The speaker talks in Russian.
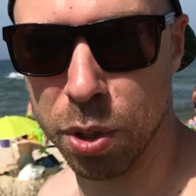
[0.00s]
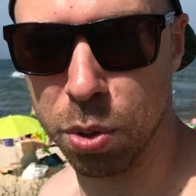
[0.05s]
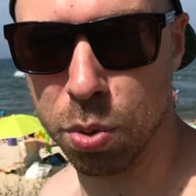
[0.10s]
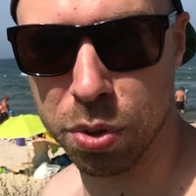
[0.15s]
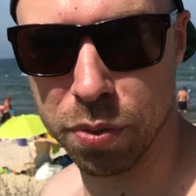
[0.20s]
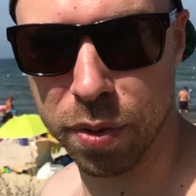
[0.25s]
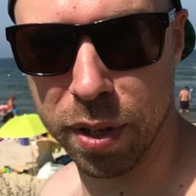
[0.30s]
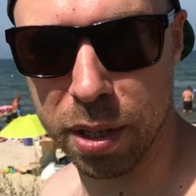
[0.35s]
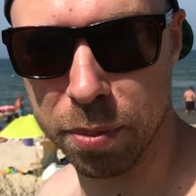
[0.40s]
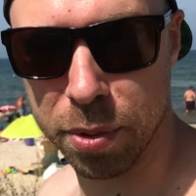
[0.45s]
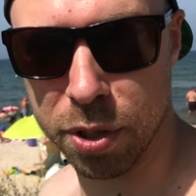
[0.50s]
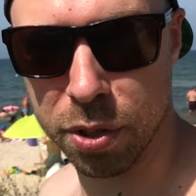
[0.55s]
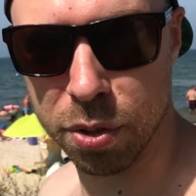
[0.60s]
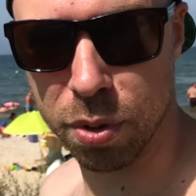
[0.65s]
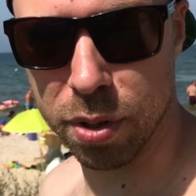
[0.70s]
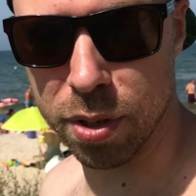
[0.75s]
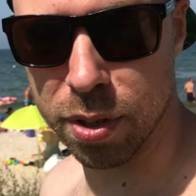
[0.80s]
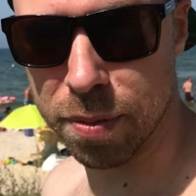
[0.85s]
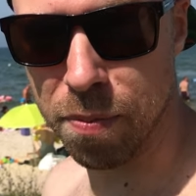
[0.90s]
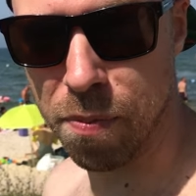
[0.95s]
медуз в этом
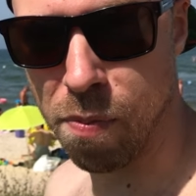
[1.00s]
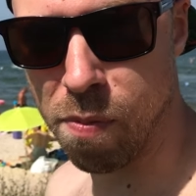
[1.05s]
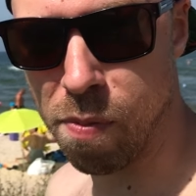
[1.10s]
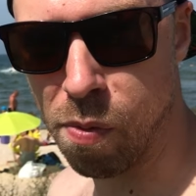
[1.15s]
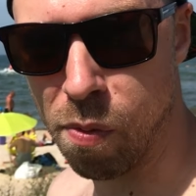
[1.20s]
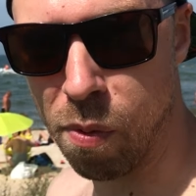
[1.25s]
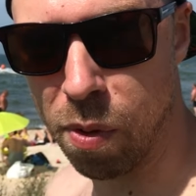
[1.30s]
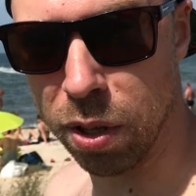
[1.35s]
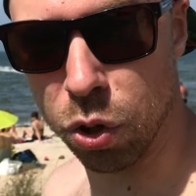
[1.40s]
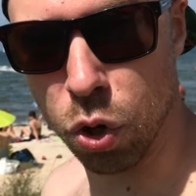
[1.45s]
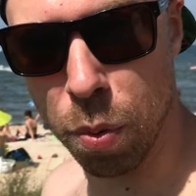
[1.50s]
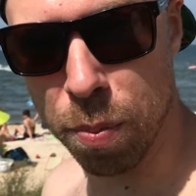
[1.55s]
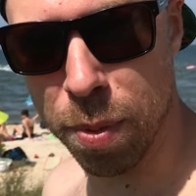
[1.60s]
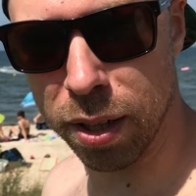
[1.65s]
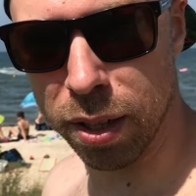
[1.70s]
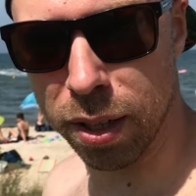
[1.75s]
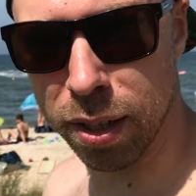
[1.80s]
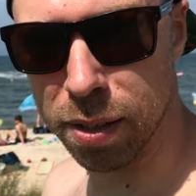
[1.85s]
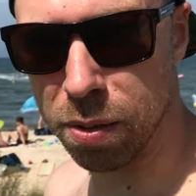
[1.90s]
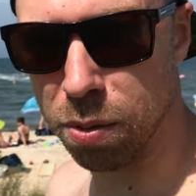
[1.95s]
сезоне, но
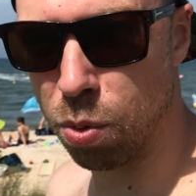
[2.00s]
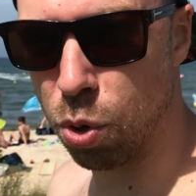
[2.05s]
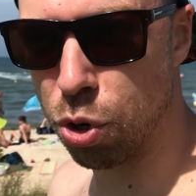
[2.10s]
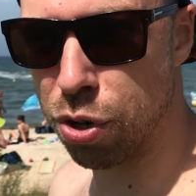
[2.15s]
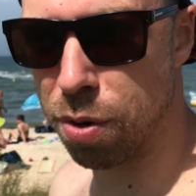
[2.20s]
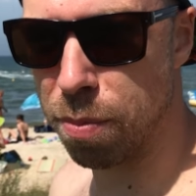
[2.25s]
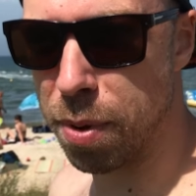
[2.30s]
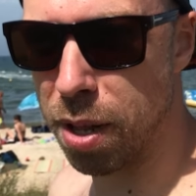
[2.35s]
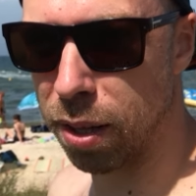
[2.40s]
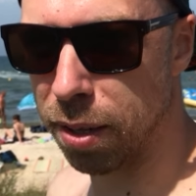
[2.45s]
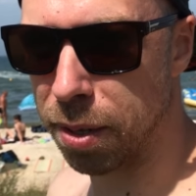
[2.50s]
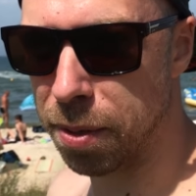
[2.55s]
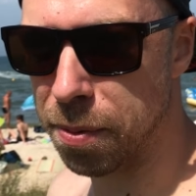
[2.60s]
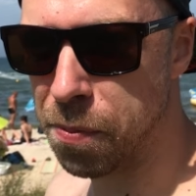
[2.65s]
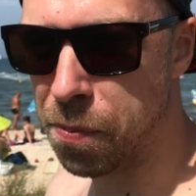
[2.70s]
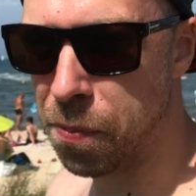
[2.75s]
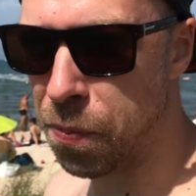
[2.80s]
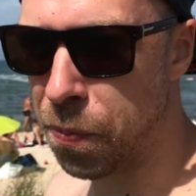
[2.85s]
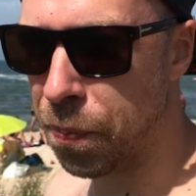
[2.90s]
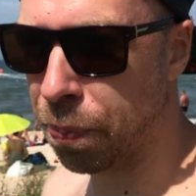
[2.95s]
мелко, очень мелко.
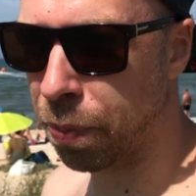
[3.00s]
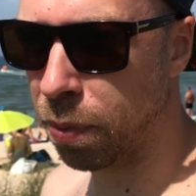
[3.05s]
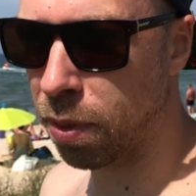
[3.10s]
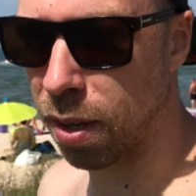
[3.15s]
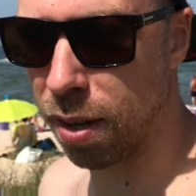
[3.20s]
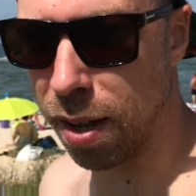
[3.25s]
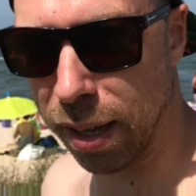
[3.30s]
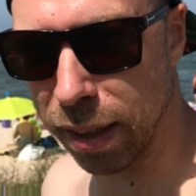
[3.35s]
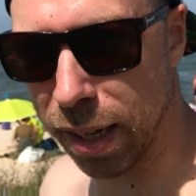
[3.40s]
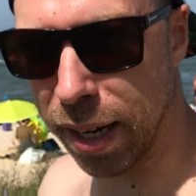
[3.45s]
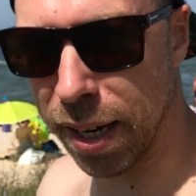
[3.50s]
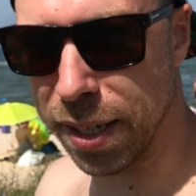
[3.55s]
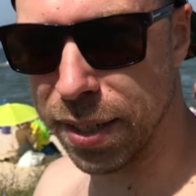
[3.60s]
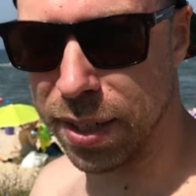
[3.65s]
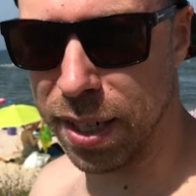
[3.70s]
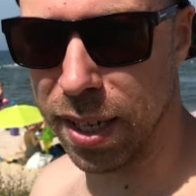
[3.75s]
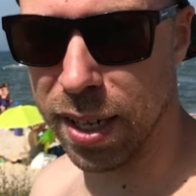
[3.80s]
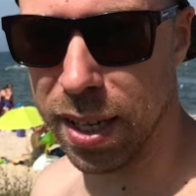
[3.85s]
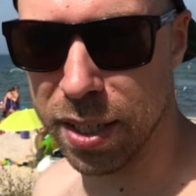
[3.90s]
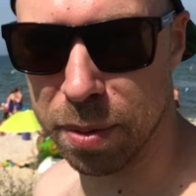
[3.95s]
А на
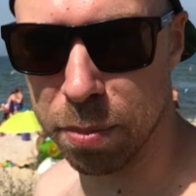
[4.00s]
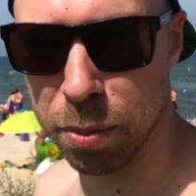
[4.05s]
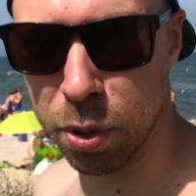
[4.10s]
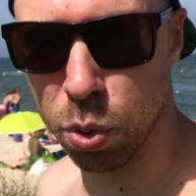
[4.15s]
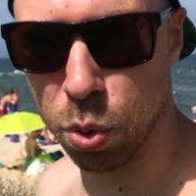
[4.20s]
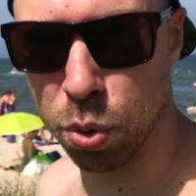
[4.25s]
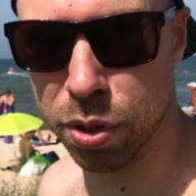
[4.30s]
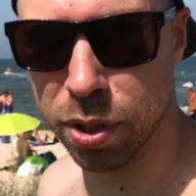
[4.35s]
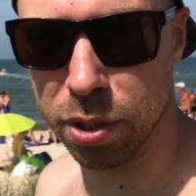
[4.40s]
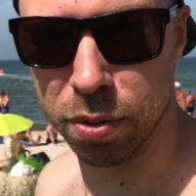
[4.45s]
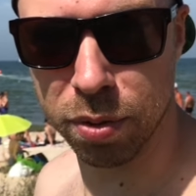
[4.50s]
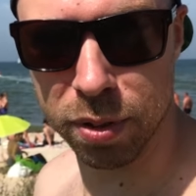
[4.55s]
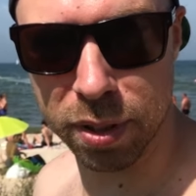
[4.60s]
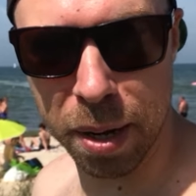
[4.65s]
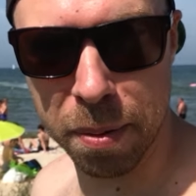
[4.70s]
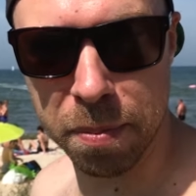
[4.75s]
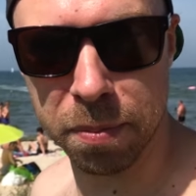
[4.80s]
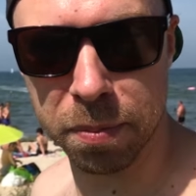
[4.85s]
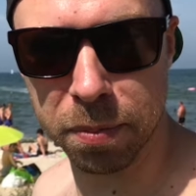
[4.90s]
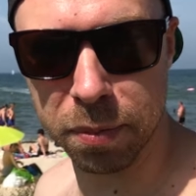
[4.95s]
косе есть медузы, но
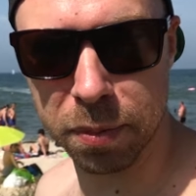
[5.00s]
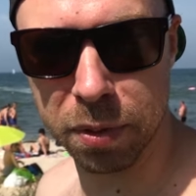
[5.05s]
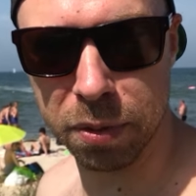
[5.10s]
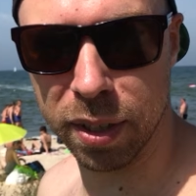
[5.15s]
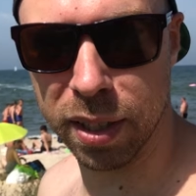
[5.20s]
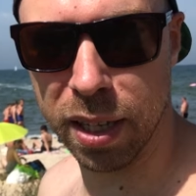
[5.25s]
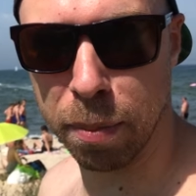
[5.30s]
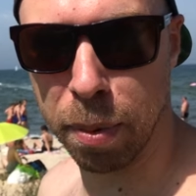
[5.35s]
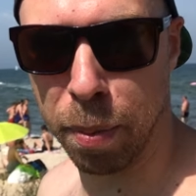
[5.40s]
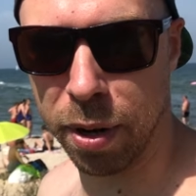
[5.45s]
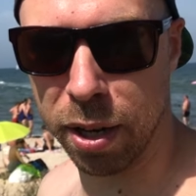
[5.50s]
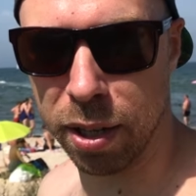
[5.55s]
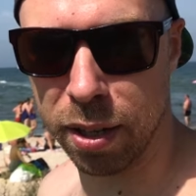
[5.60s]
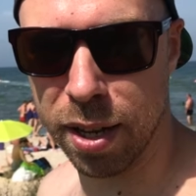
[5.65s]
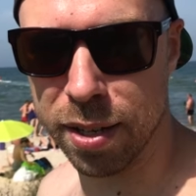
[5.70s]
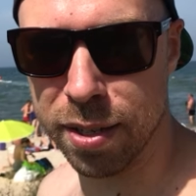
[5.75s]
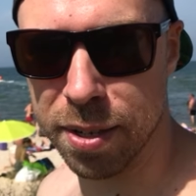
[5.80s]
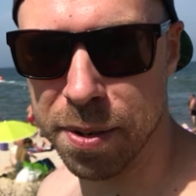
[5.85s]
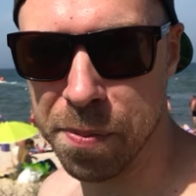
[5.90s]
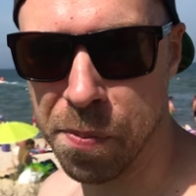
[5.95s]
там вода
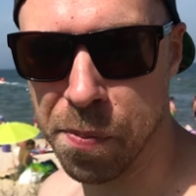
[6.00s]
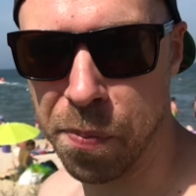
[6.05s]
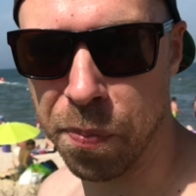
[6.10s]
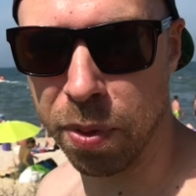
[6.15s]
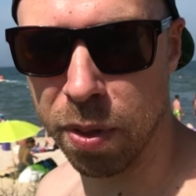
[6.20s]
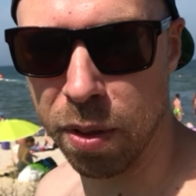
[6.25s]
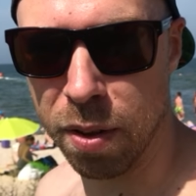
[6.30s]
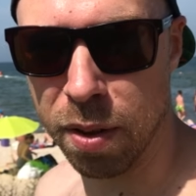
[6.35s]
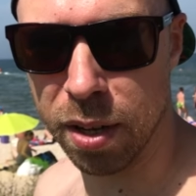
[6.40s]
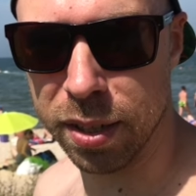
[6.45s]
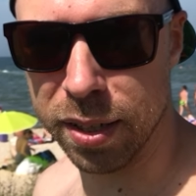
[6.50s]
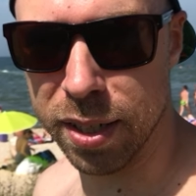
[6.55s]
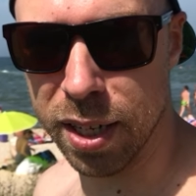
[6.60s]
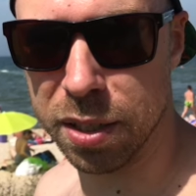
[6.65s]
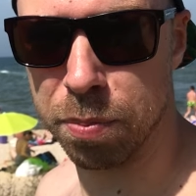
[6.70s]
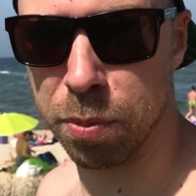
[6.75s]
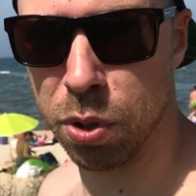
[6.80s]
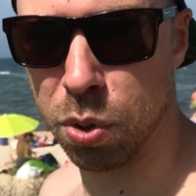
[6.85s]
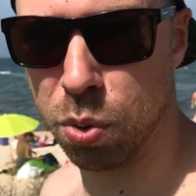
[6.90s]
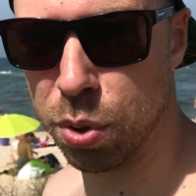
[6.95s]
попрохладнее,
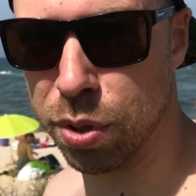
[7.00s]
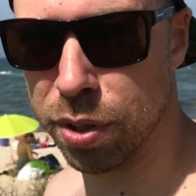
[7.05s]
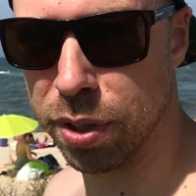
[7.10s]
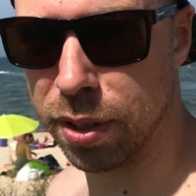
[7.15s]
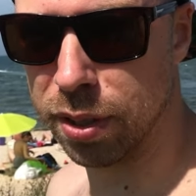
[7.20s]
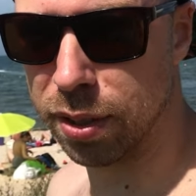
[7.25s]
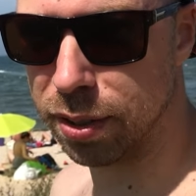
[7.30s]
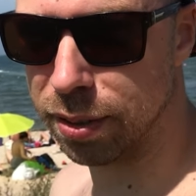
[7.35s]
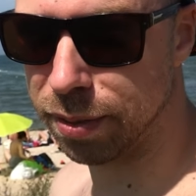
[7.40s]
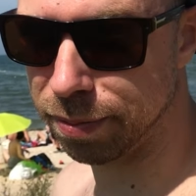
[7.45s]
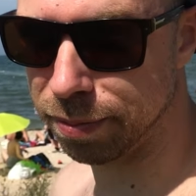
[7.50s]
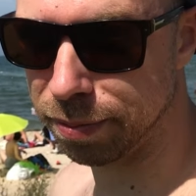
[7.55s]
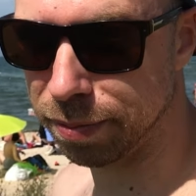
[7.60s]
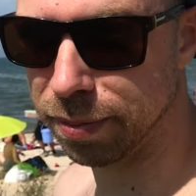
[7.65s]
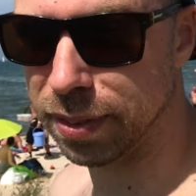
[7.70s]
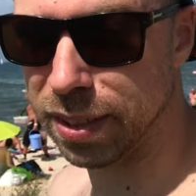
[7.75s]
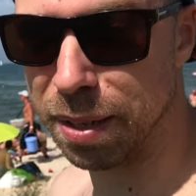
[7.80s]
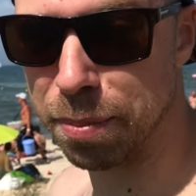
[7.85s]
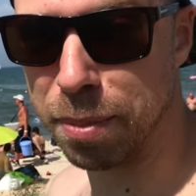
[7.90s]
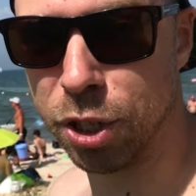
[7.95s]
есть медузы
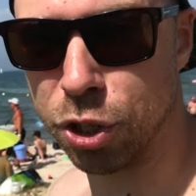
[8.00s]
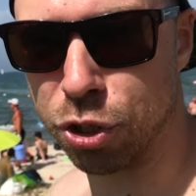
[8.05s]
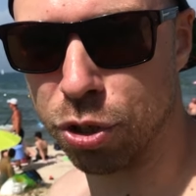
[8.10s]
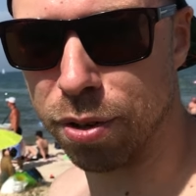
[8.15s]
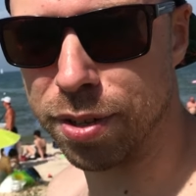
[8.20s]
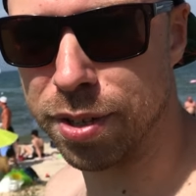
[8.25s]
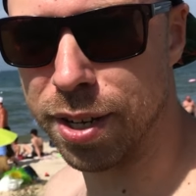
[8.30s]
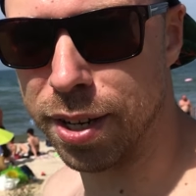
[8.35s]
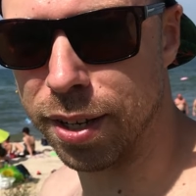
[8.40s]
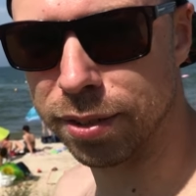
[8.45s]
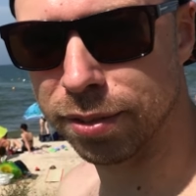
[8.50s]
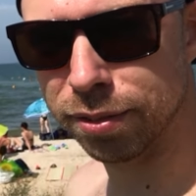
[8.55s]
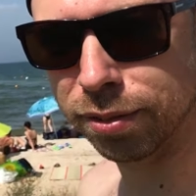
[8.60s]
и меньше людей.